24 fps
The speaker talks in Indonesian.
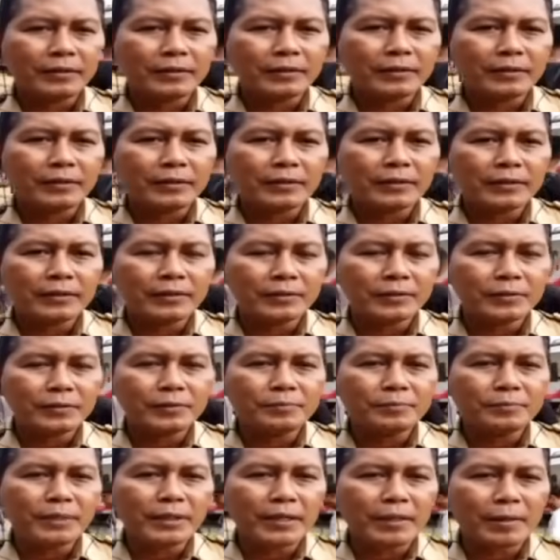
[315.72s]
Eh, itu
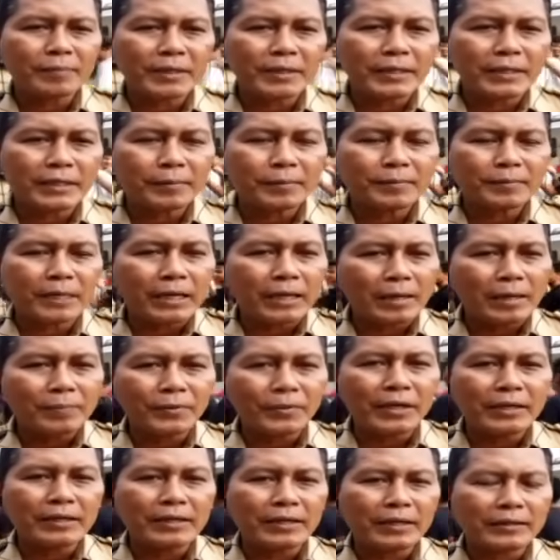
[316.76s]
mereka mengirimkan
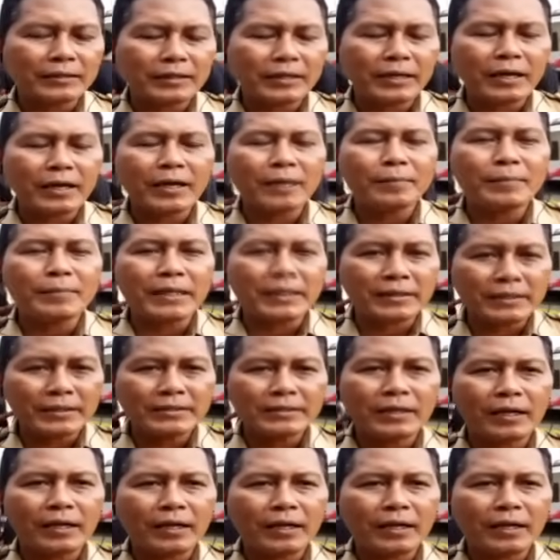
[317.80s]
ambulan dan tenaga medis.